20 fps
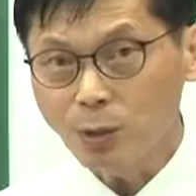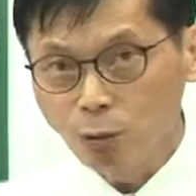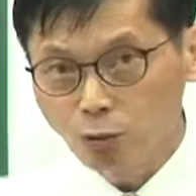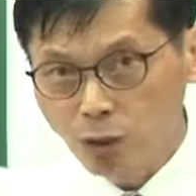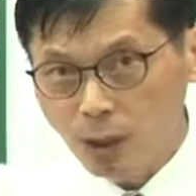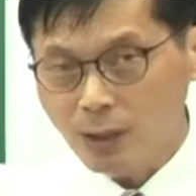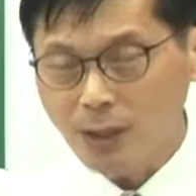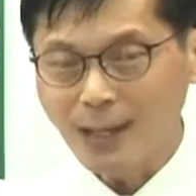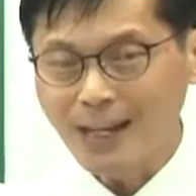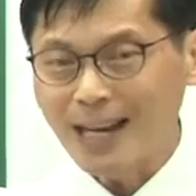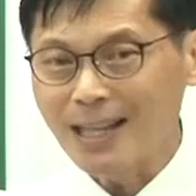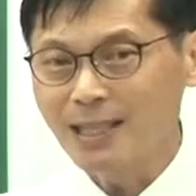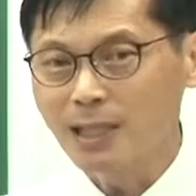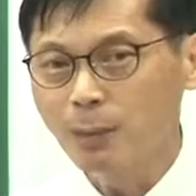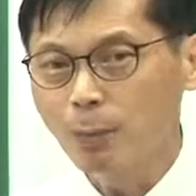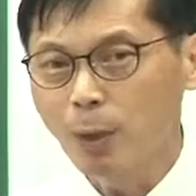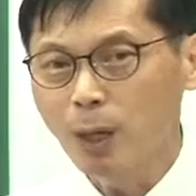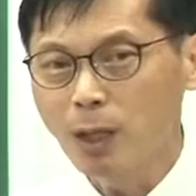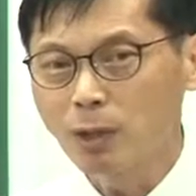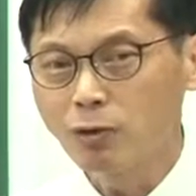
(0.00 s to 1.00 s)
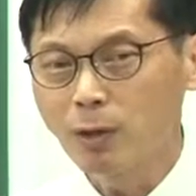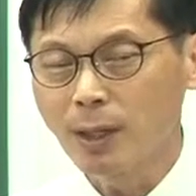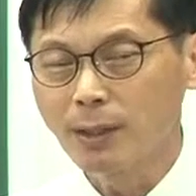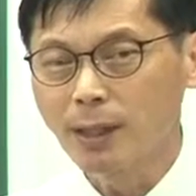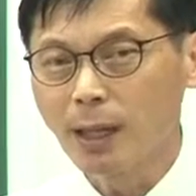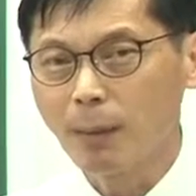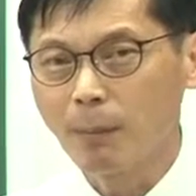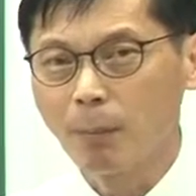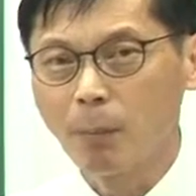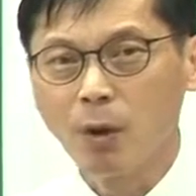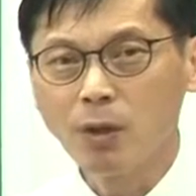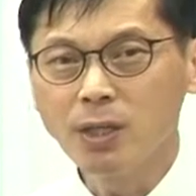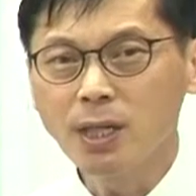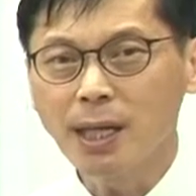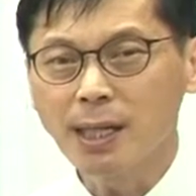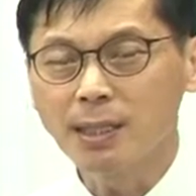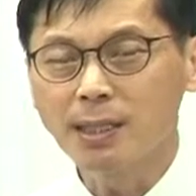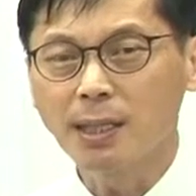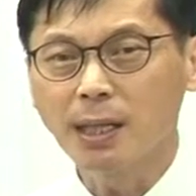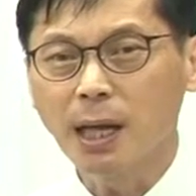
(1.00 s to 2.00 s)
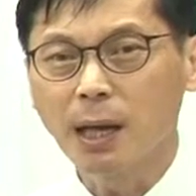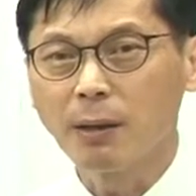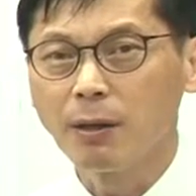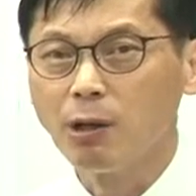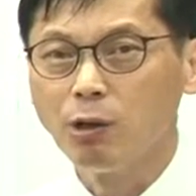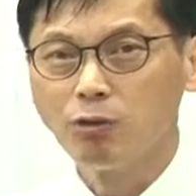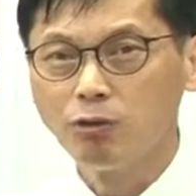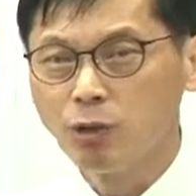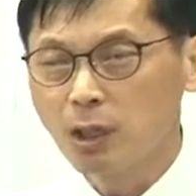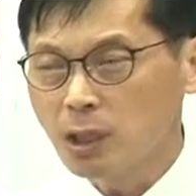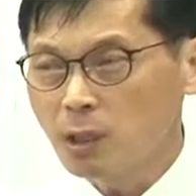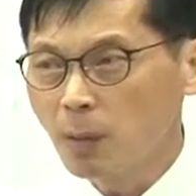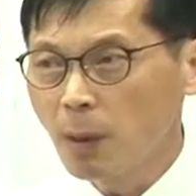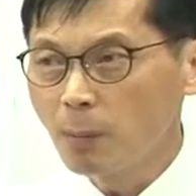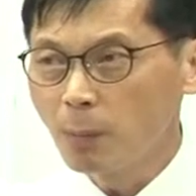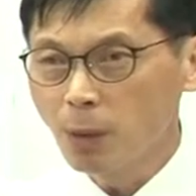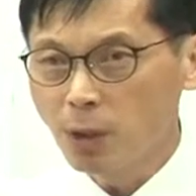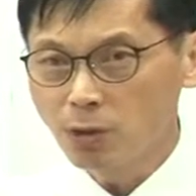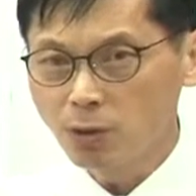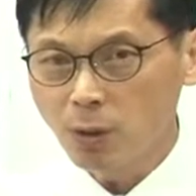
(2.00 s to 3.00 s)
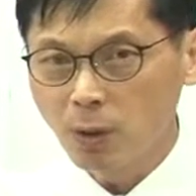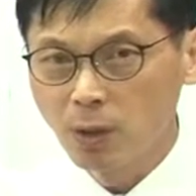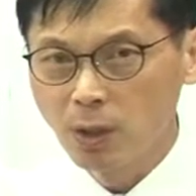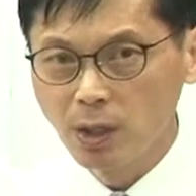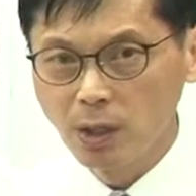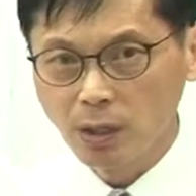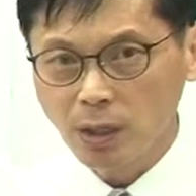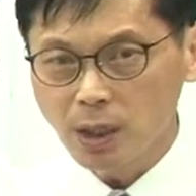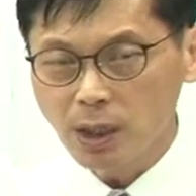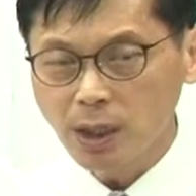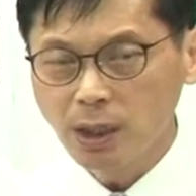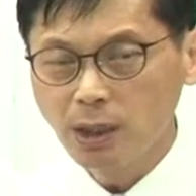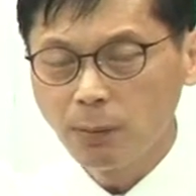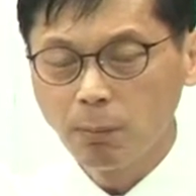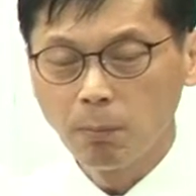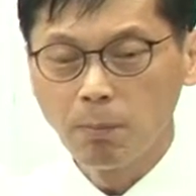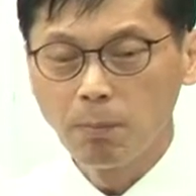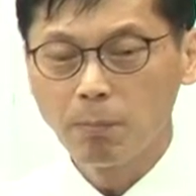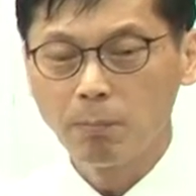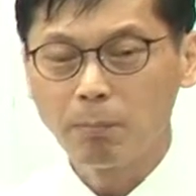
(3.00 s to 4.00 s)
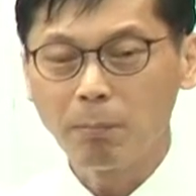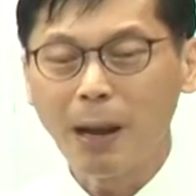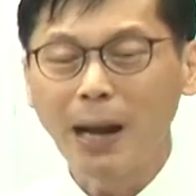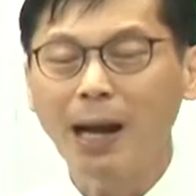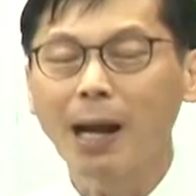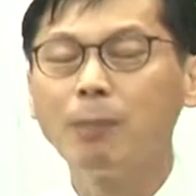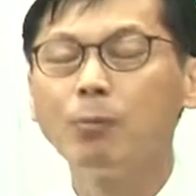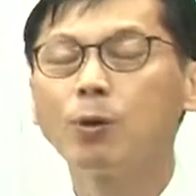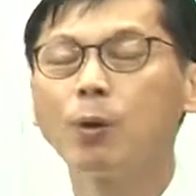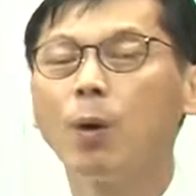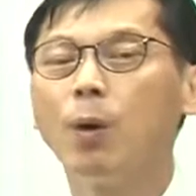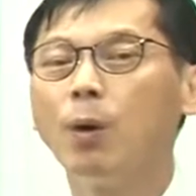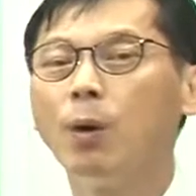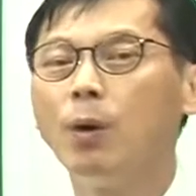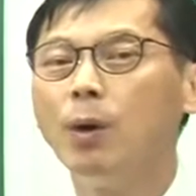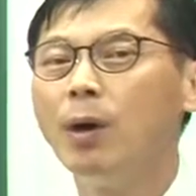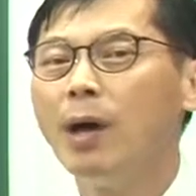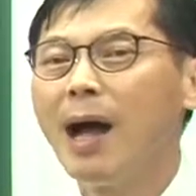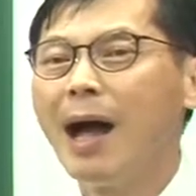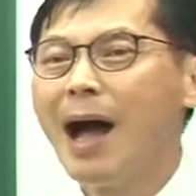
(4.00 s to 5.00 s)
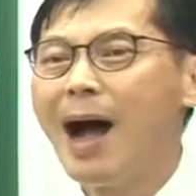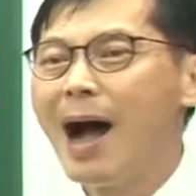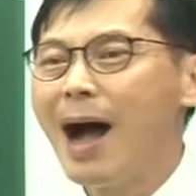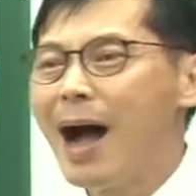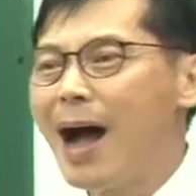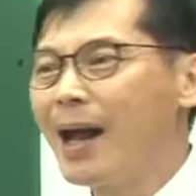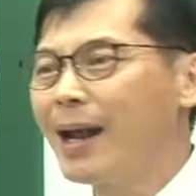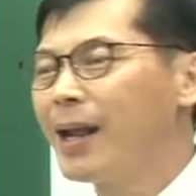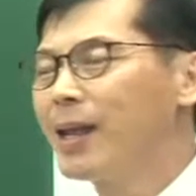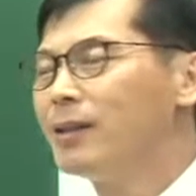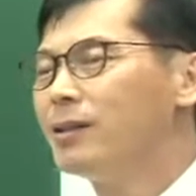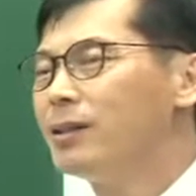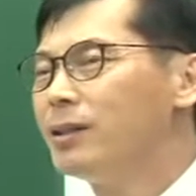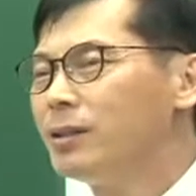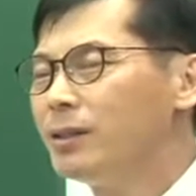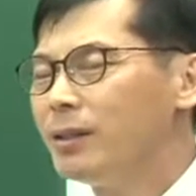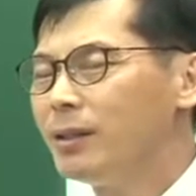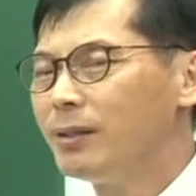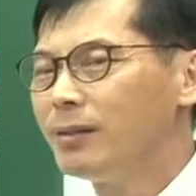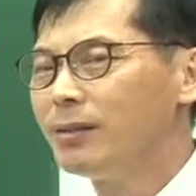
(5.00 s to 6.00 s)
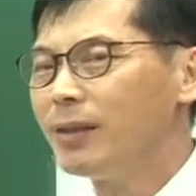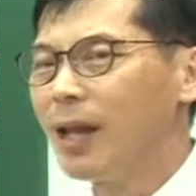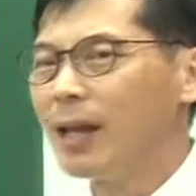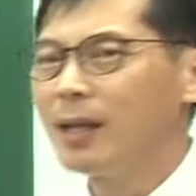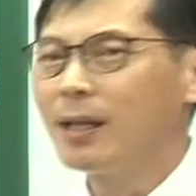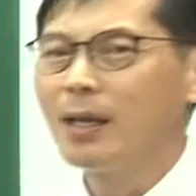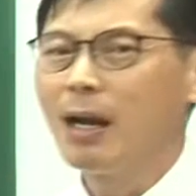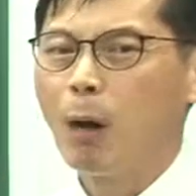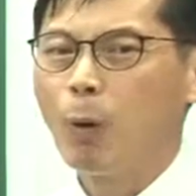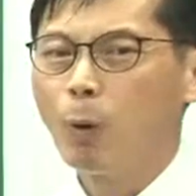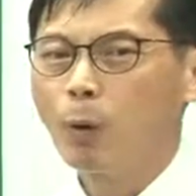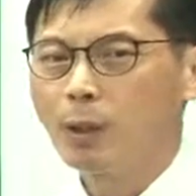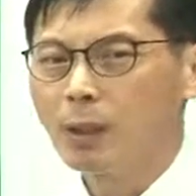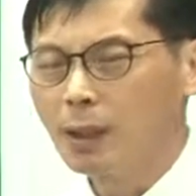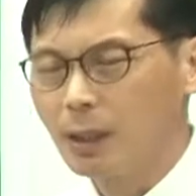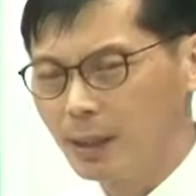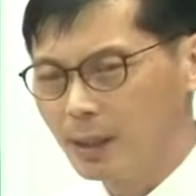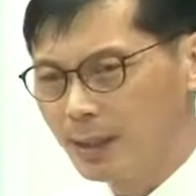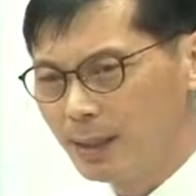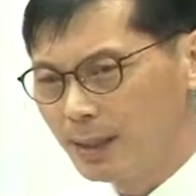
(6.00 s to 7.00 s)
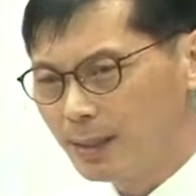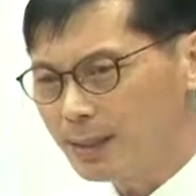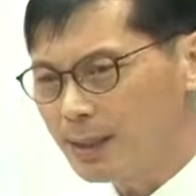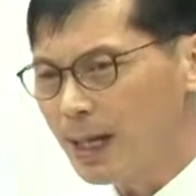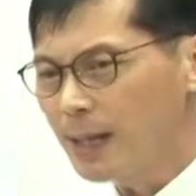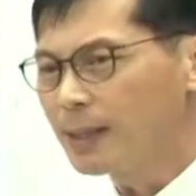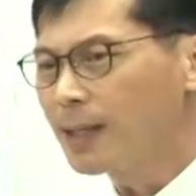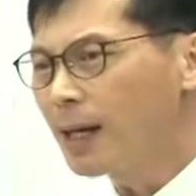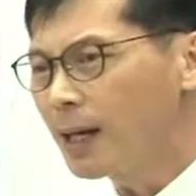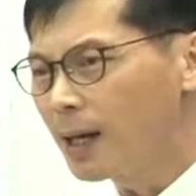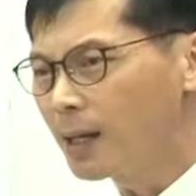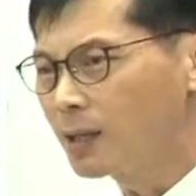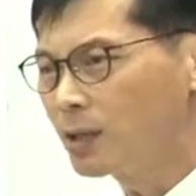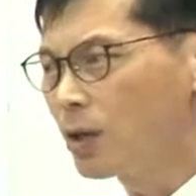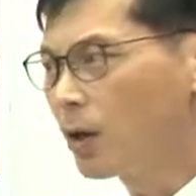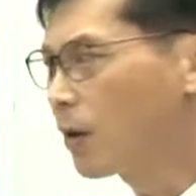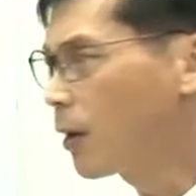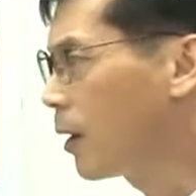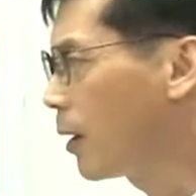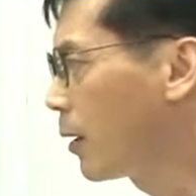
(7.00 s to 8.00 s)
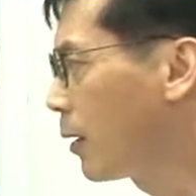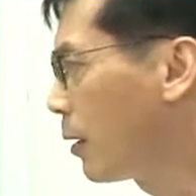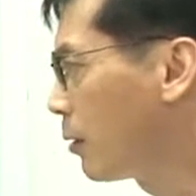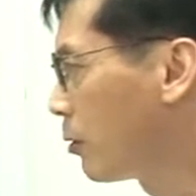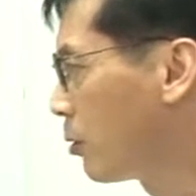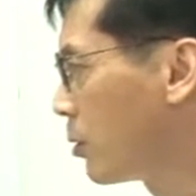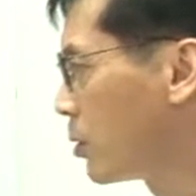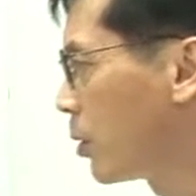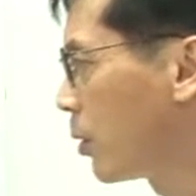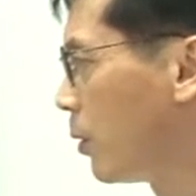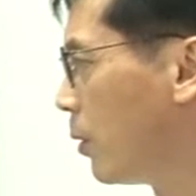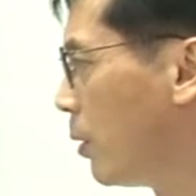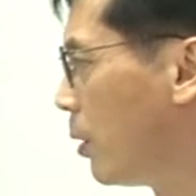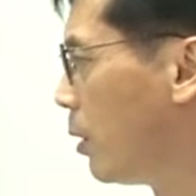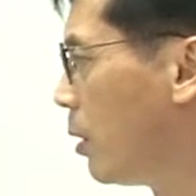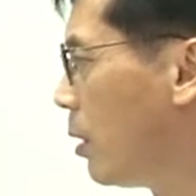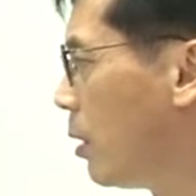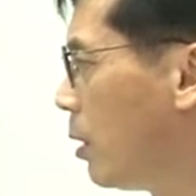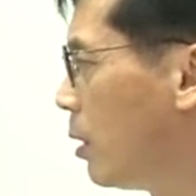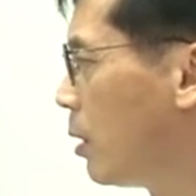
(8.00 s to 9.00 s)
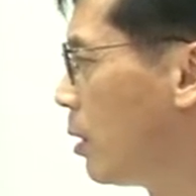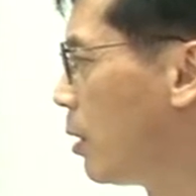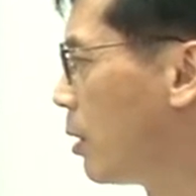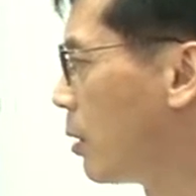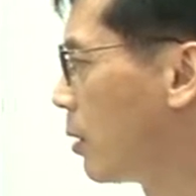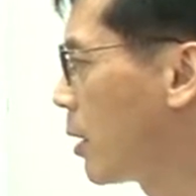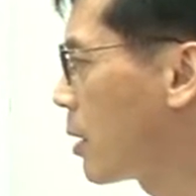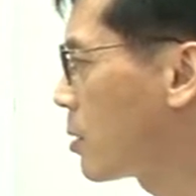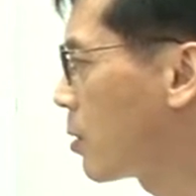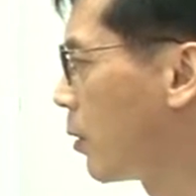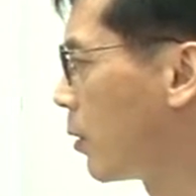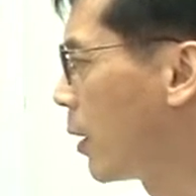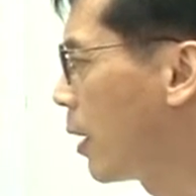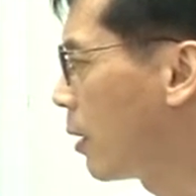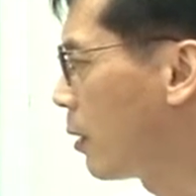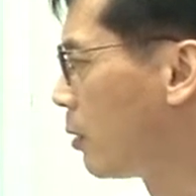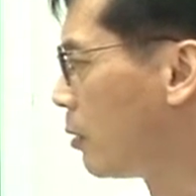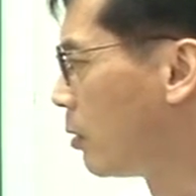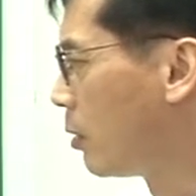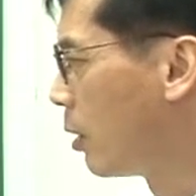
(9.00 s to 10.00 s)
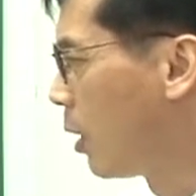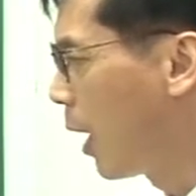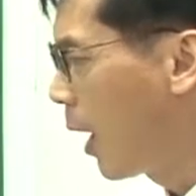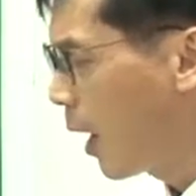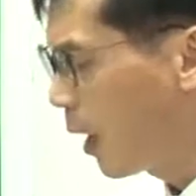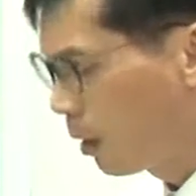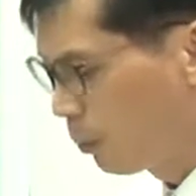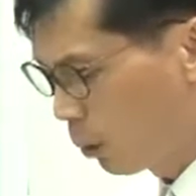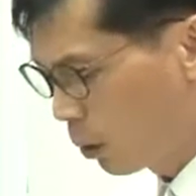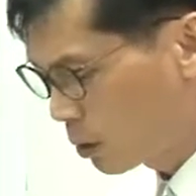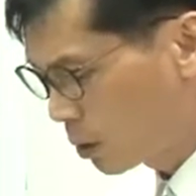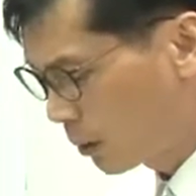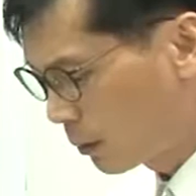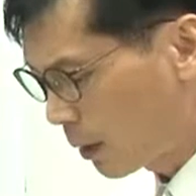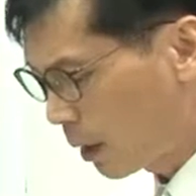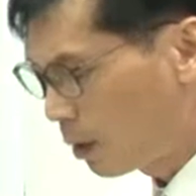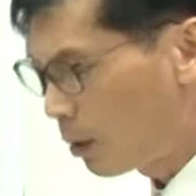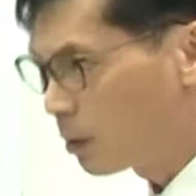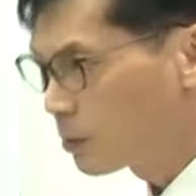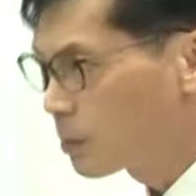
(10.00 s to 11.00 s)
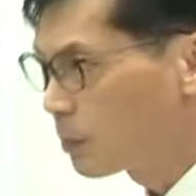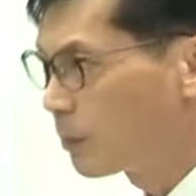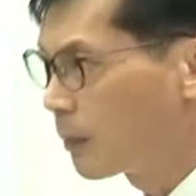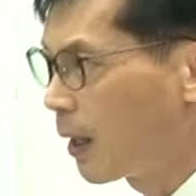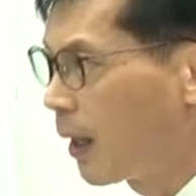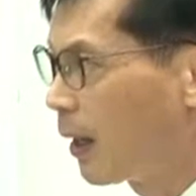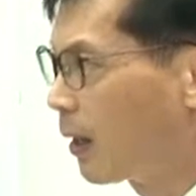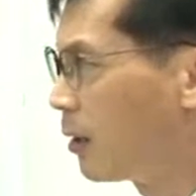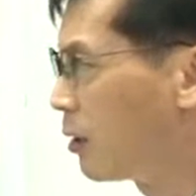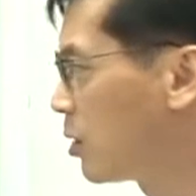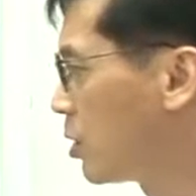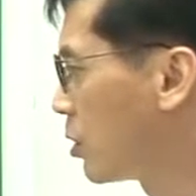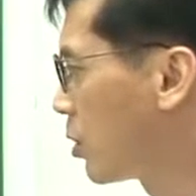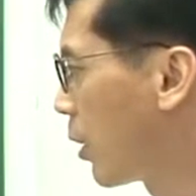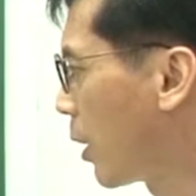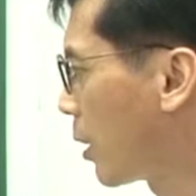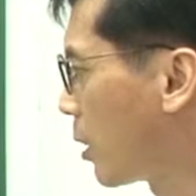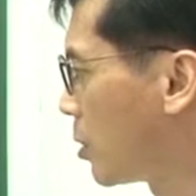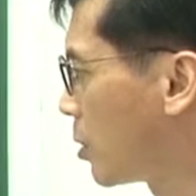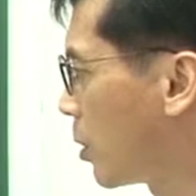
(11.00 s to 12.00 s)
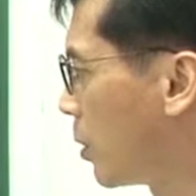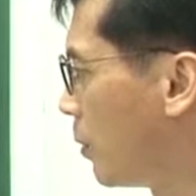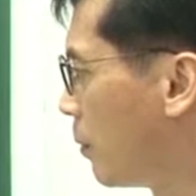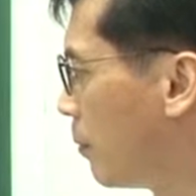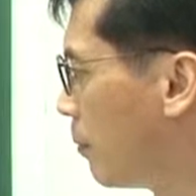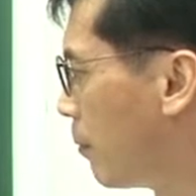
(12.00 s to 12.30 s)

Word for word: 위에서 같이 보내줘야 하는데 먼지가 있으니까 위에서만 보내죠. 그래서 그 바람으로 안에 있는 냉기나 온기를 차단하는 역할을 하는 거죠. 그래서 얘는 하는 목적은 다른 거 없습니다. 에너지 절약이죠.